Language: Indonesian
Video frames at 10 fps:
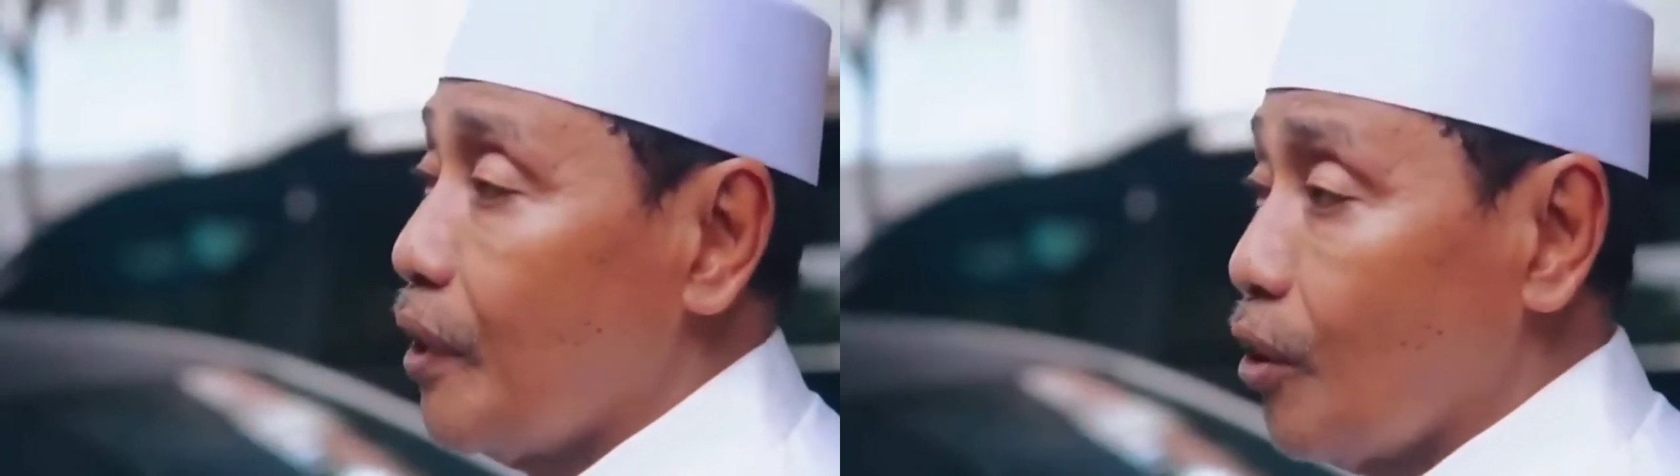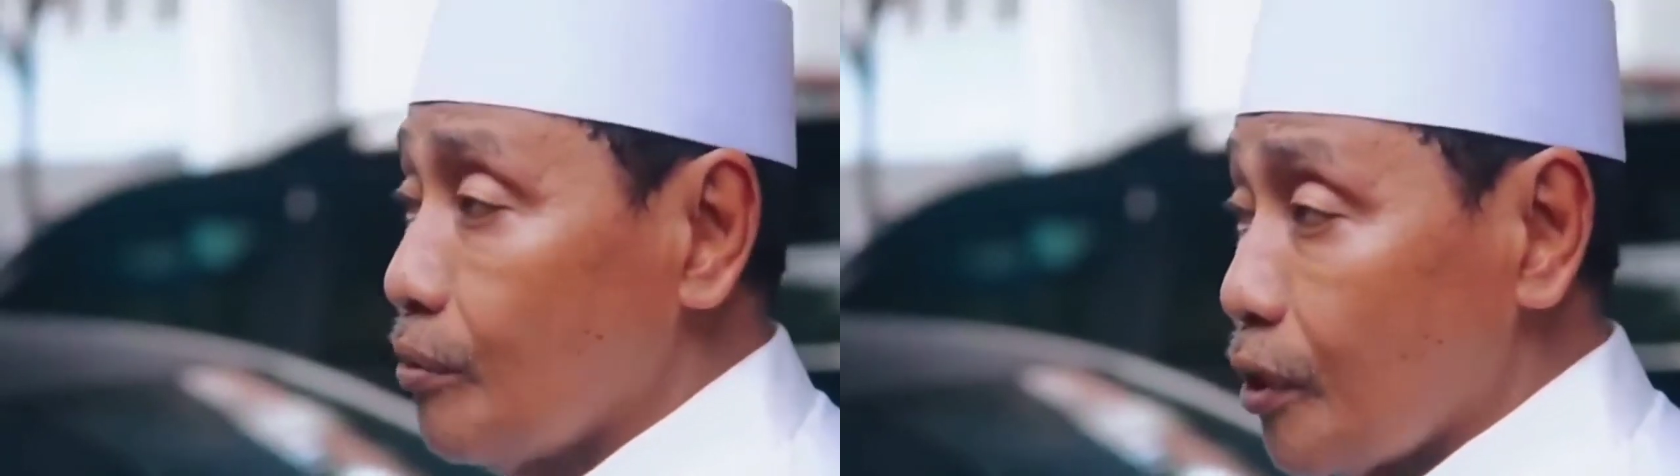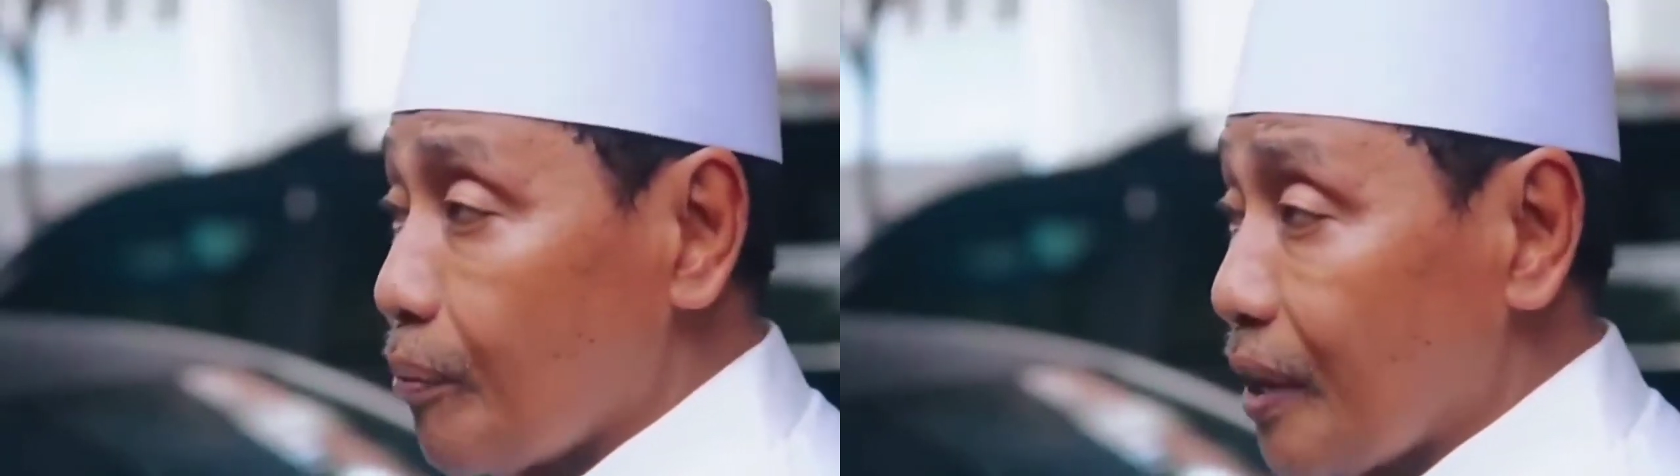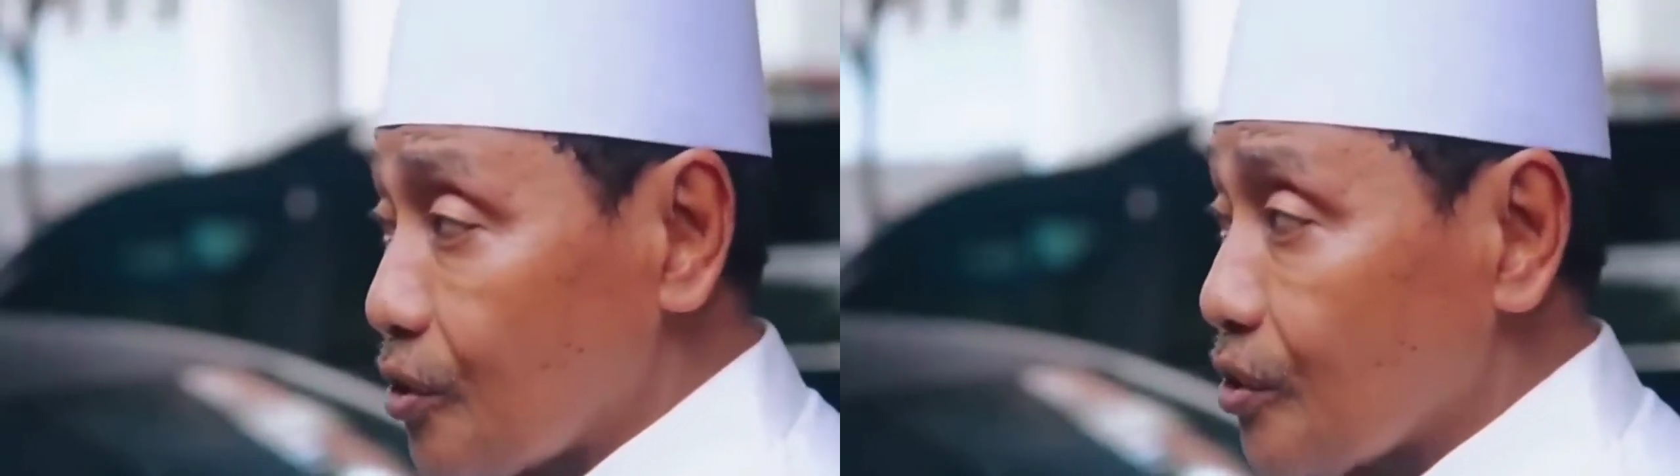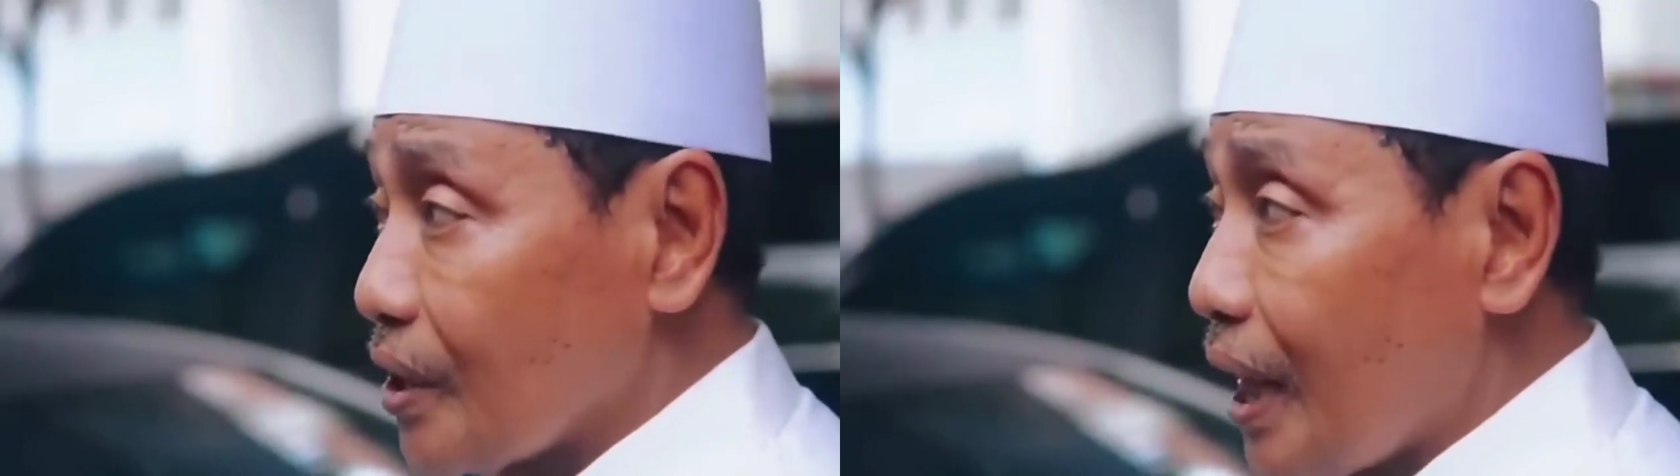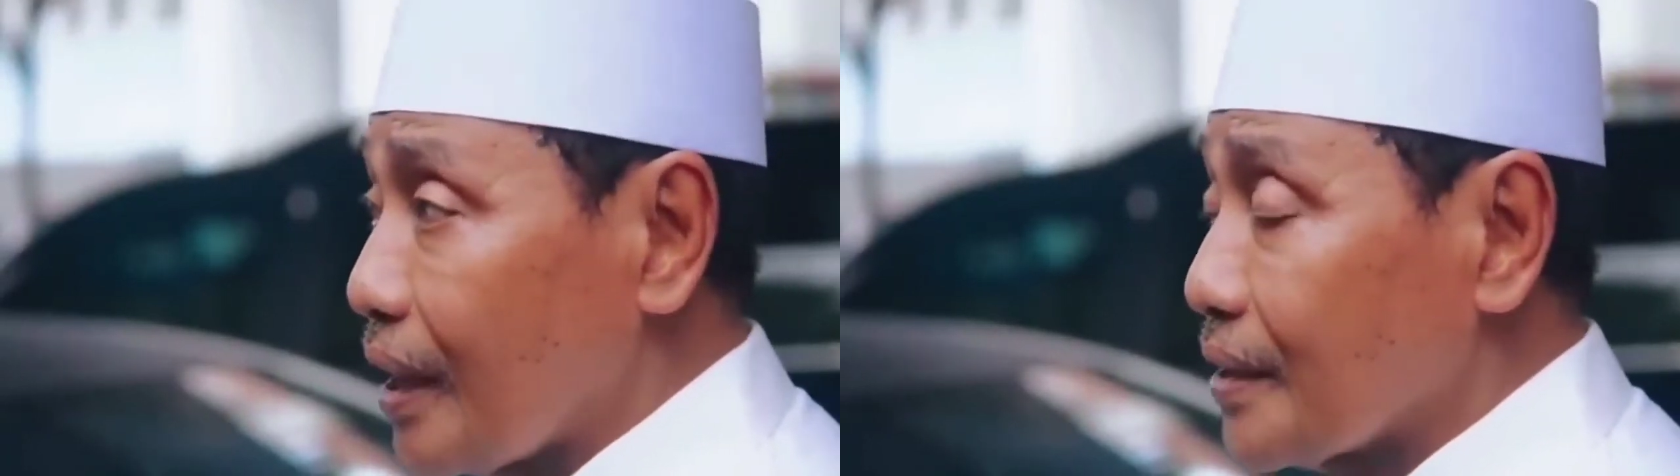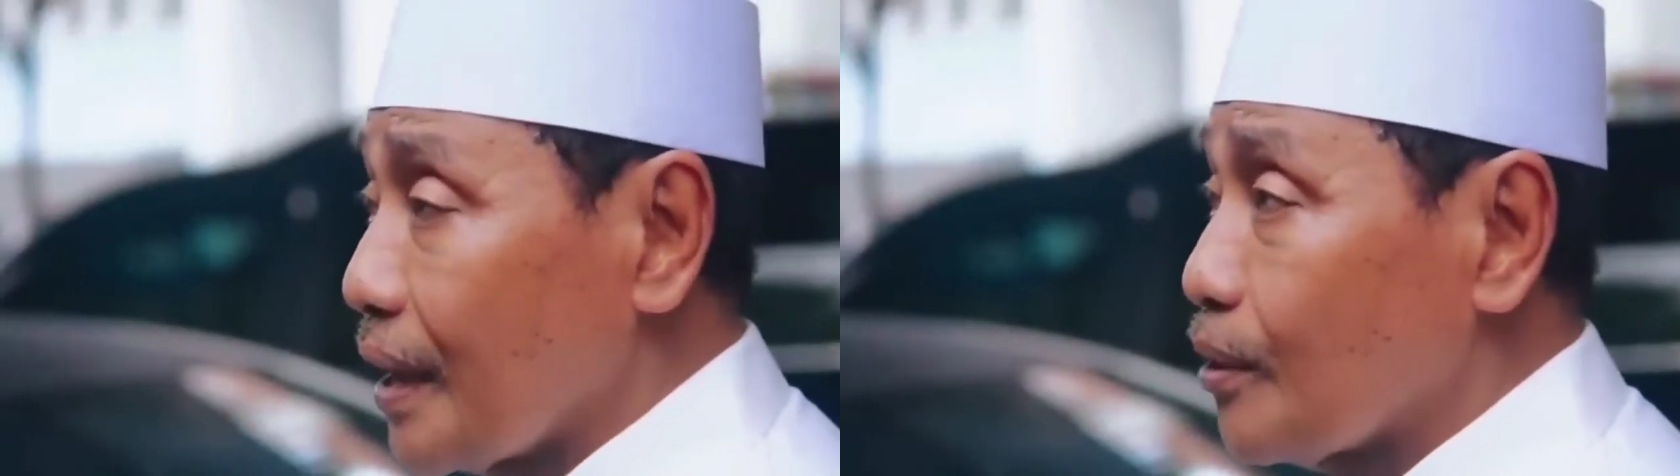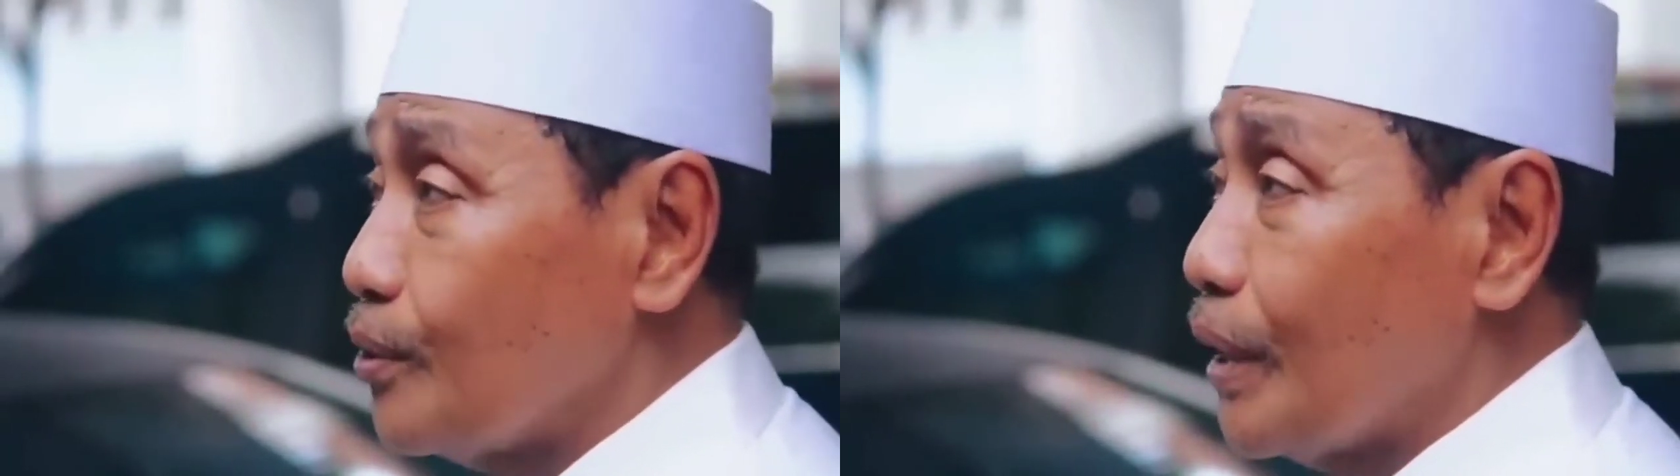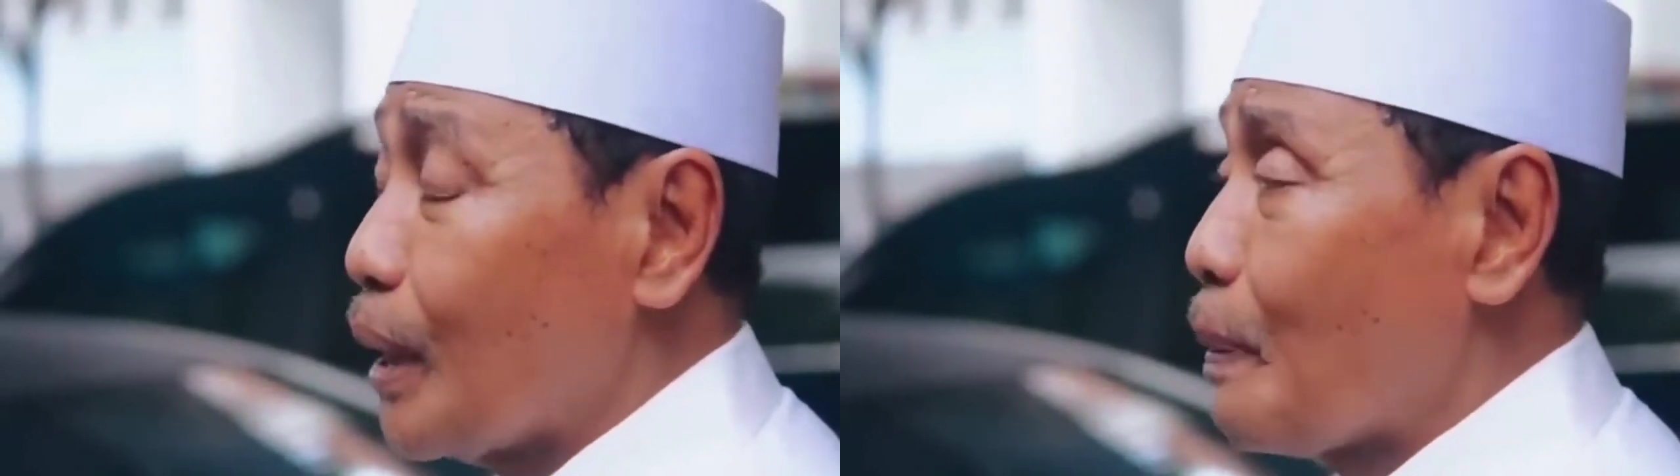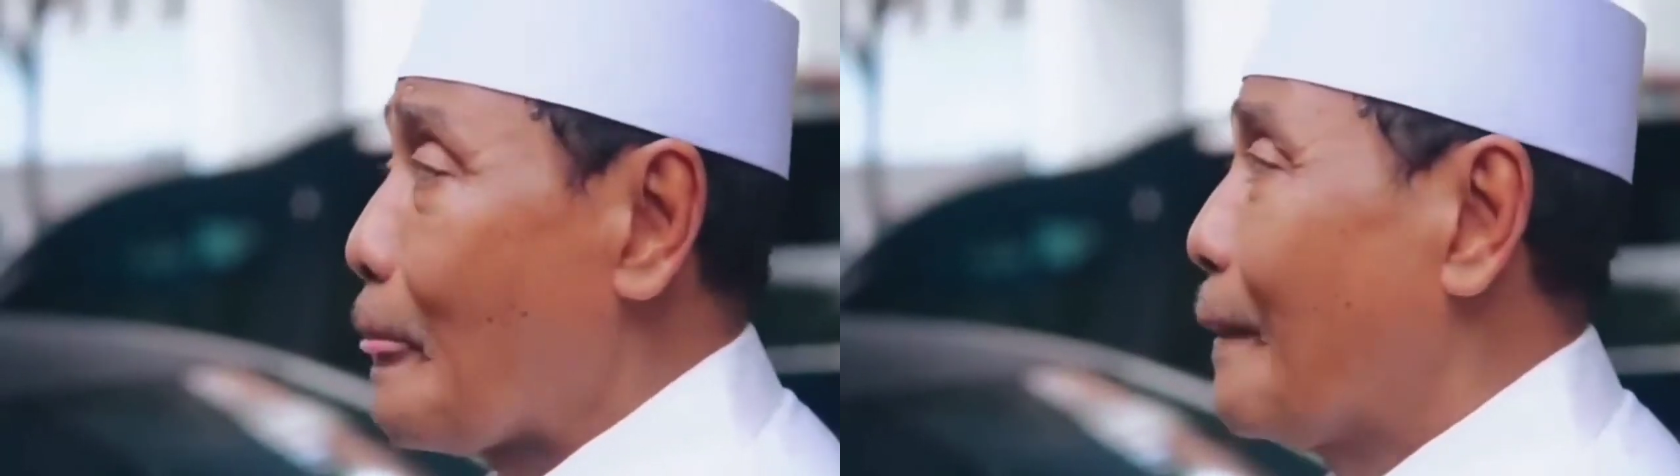Beliau termasuk salah satunya.